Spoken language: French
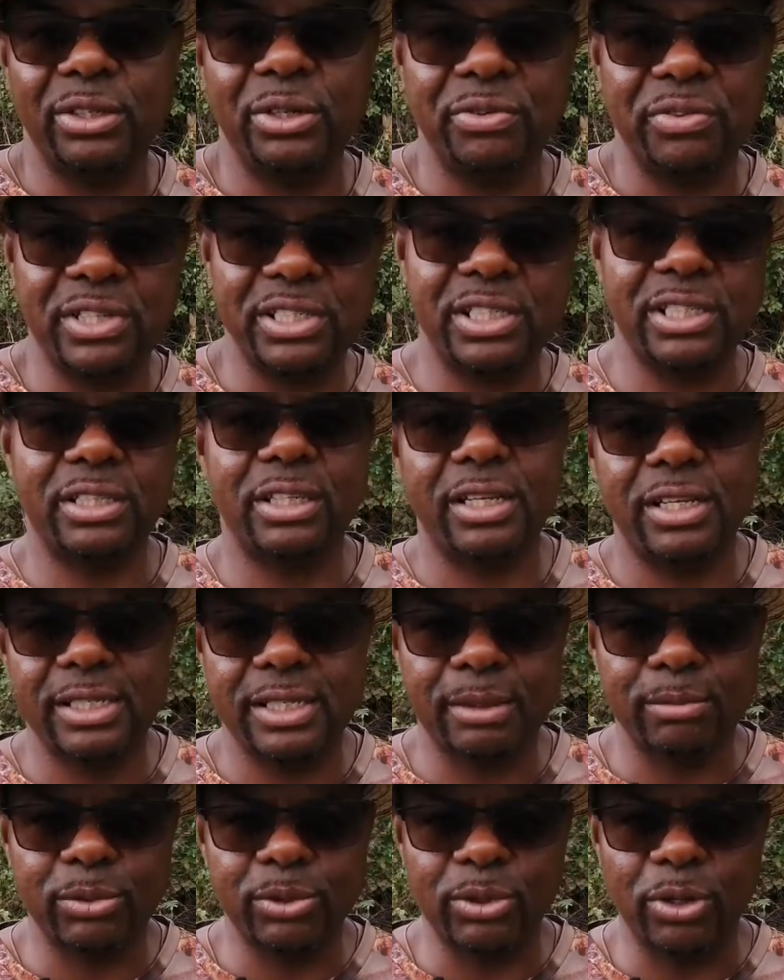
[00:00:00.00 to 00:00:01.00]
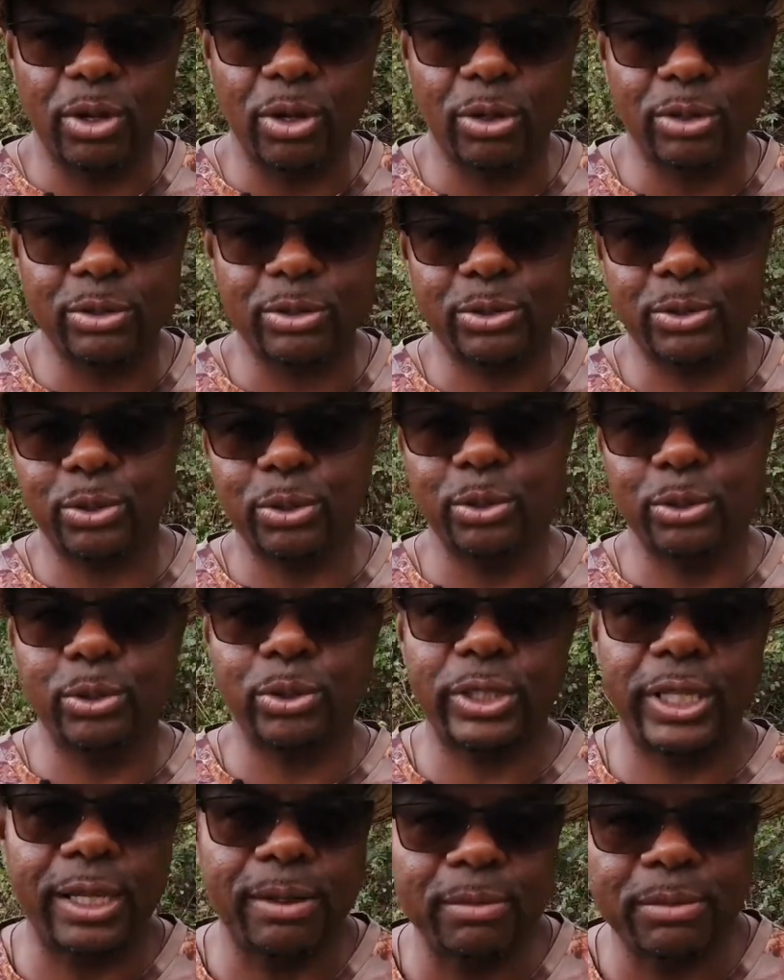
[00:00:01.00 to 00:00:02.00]
l'Université des Arboutans sur le
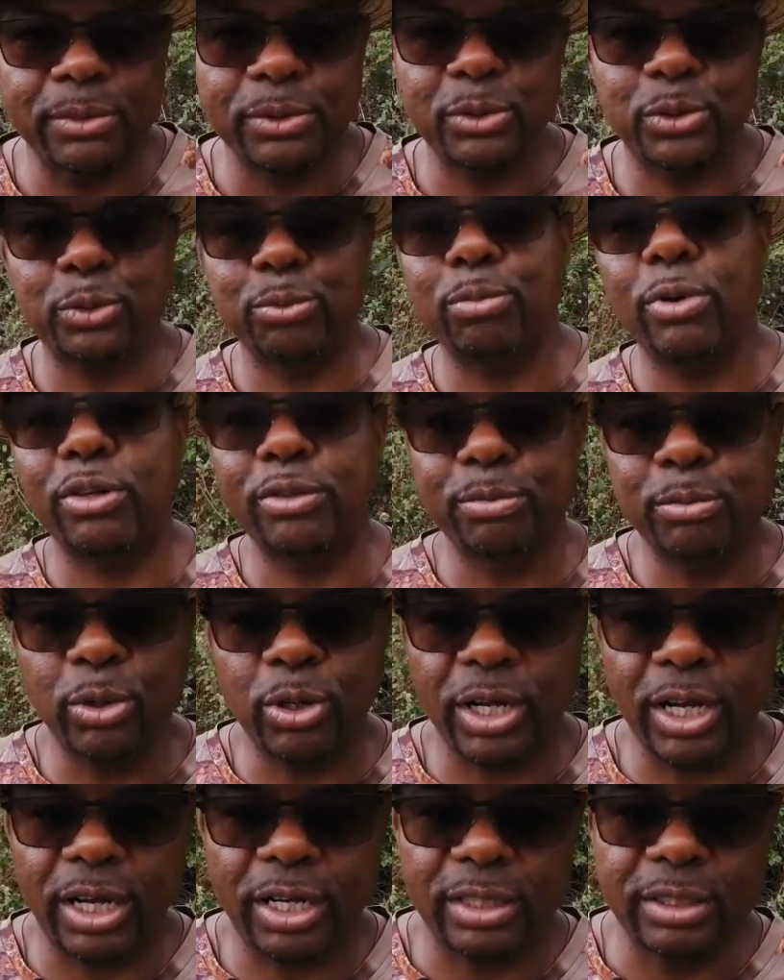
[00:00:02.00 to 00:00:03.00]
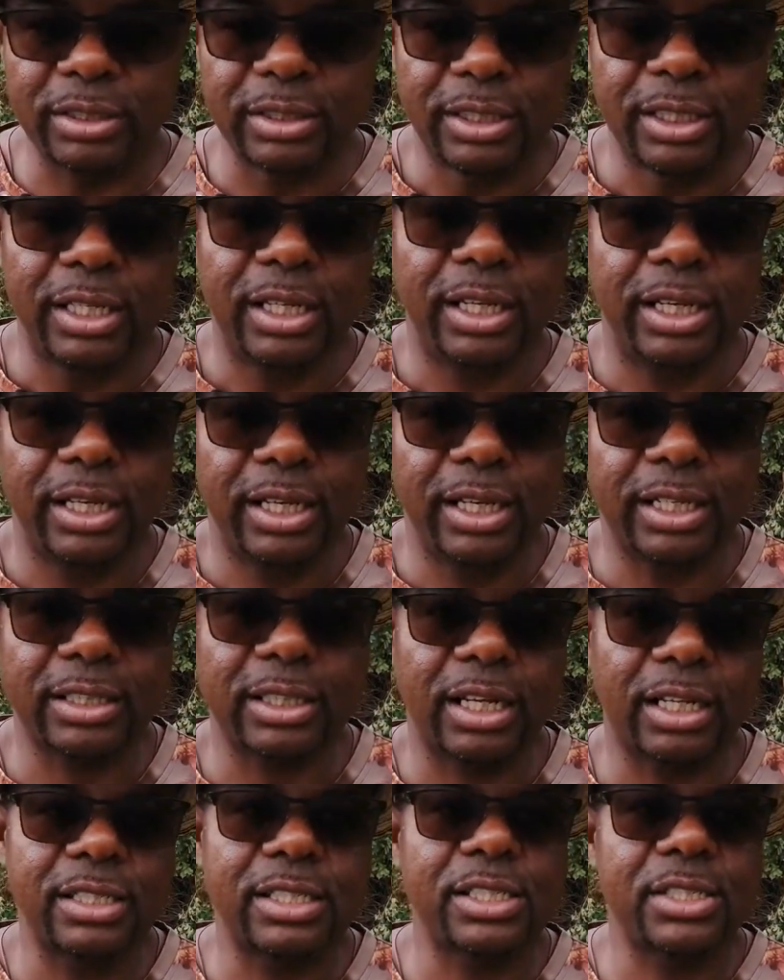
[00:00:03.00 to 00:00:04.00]
thème du bœuf moka et la
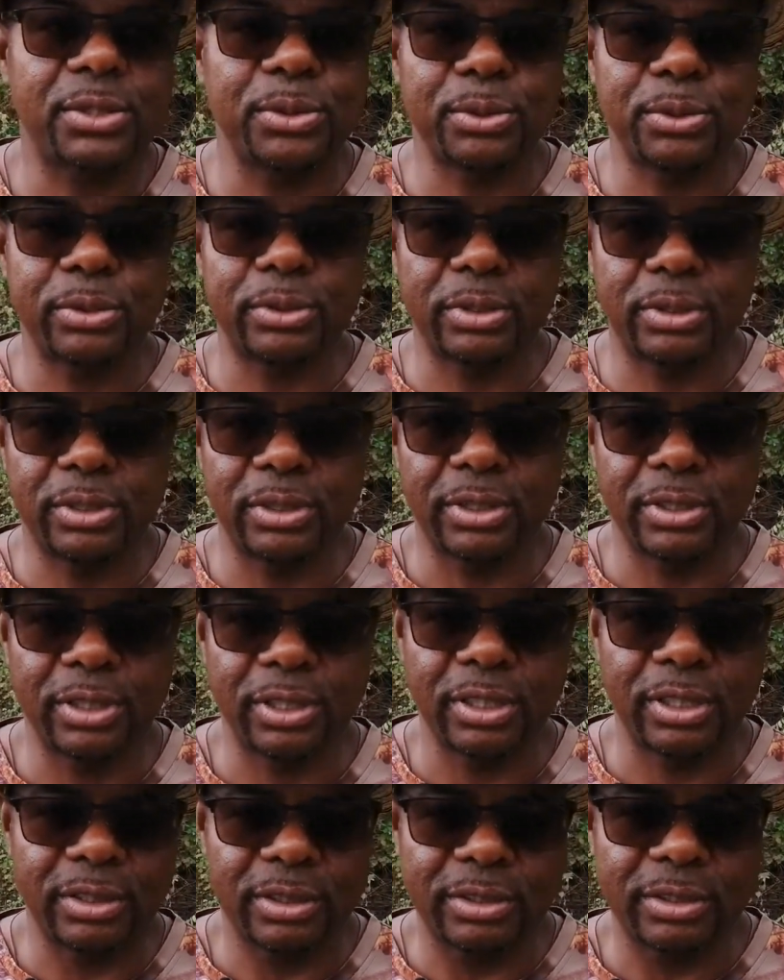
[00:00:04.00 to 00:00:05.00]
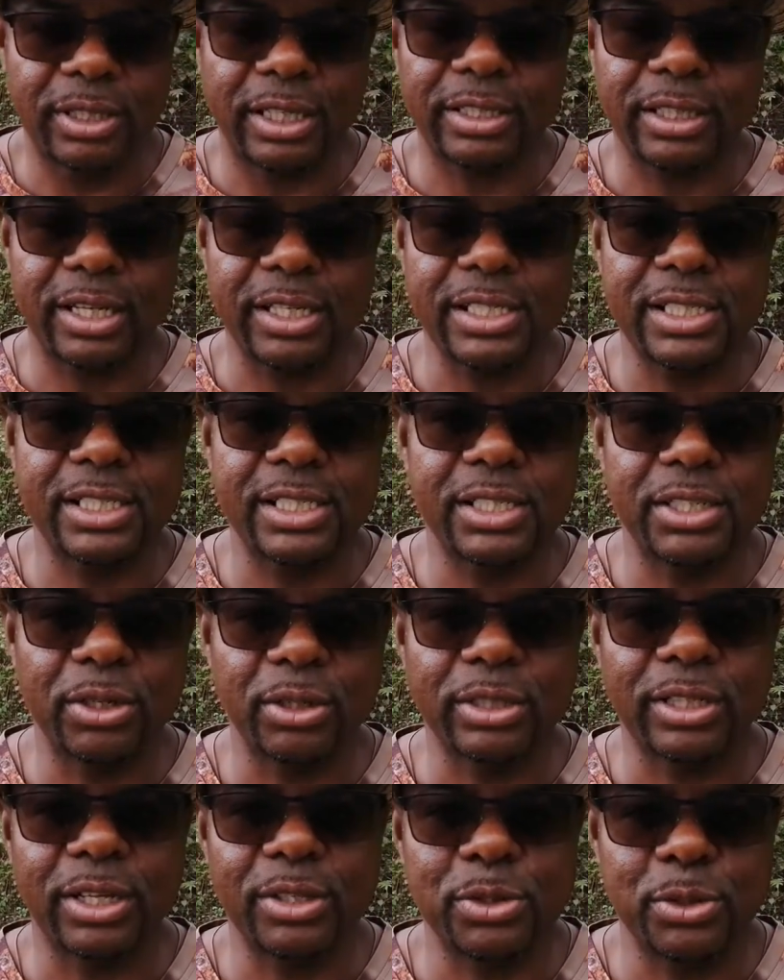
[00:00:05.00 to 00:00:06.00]
tradition, la tracine qui est
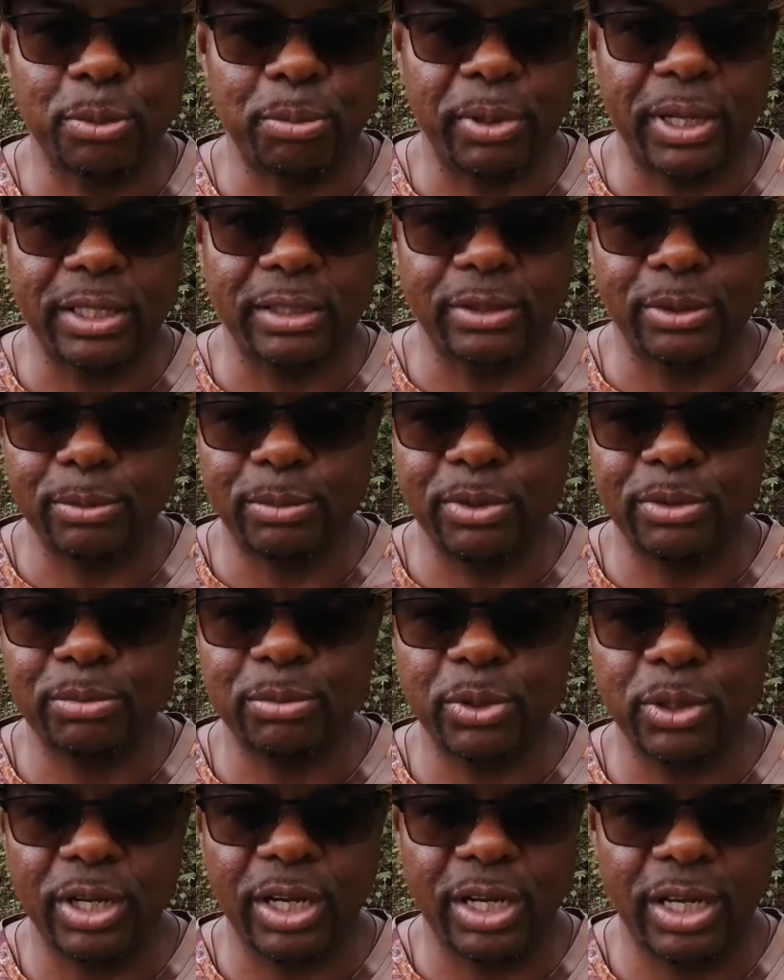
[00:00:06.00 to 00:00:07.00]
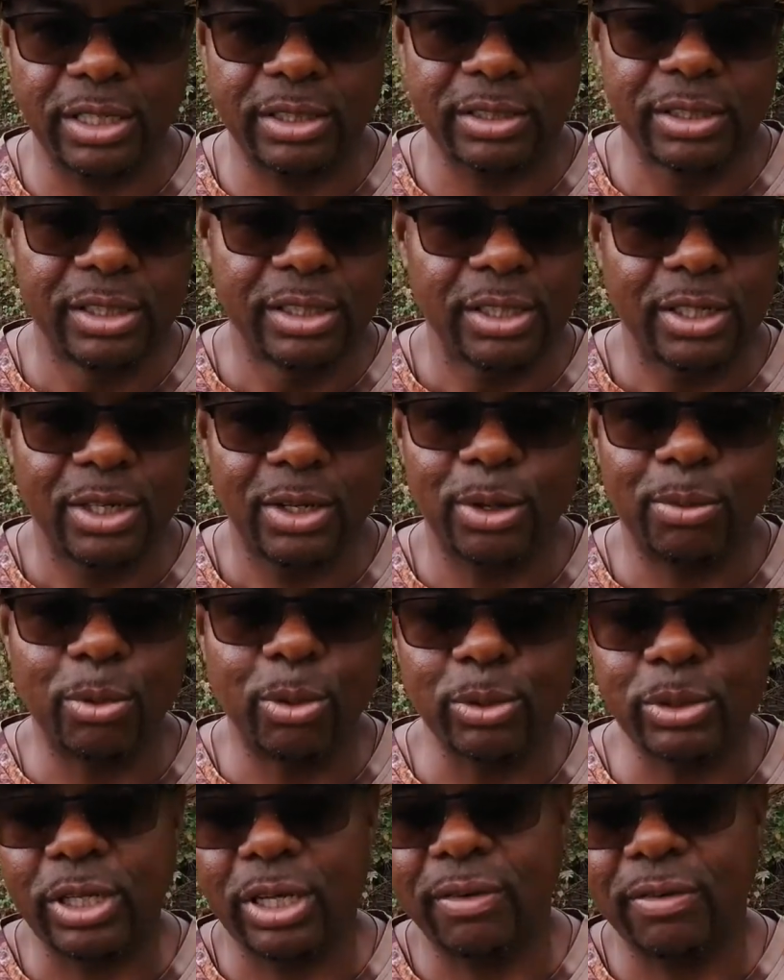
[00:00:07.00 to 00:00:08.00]
en train de se perdre, le bœuf moka,
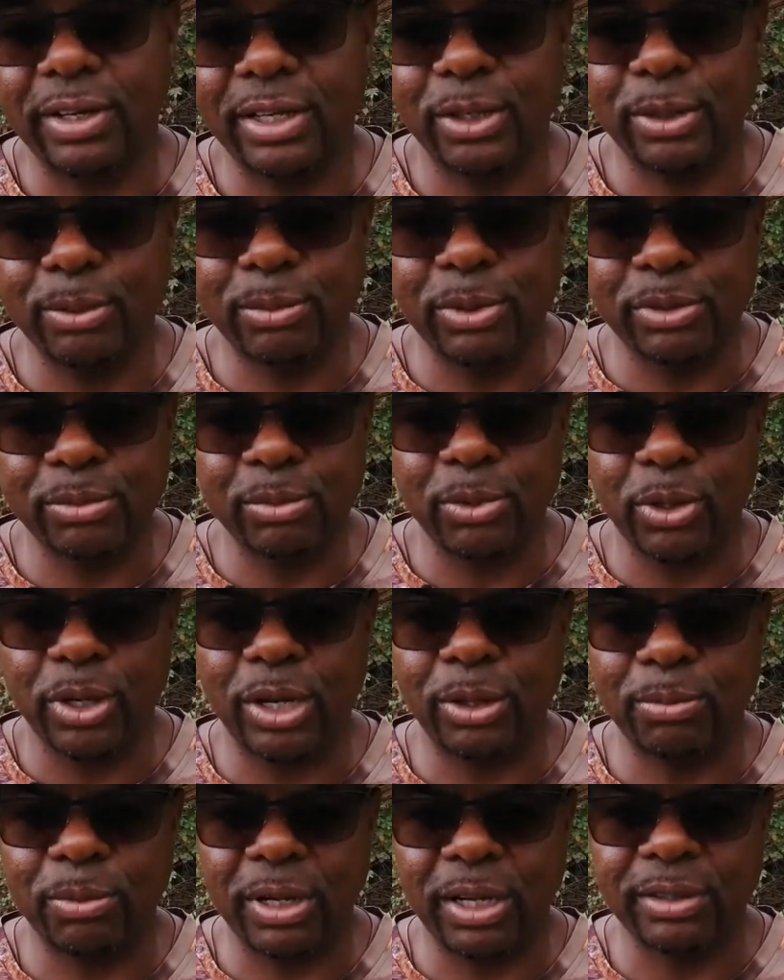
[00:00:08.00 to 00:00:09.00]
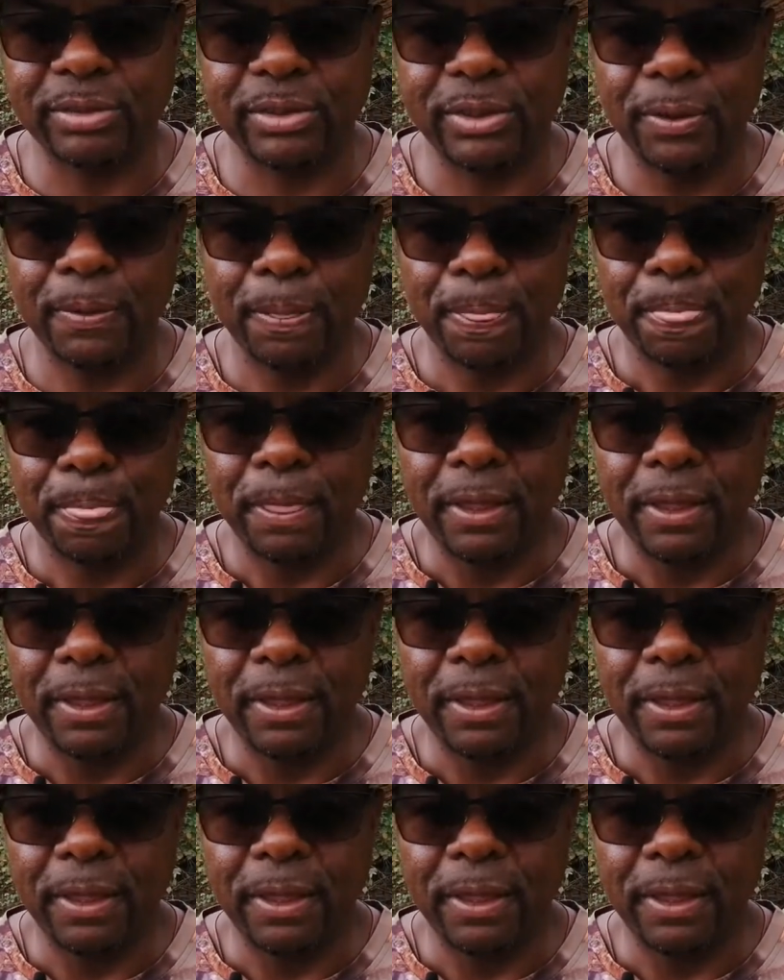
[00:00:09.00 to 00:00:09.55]
comment on travaillait le bœuf moka auparavant.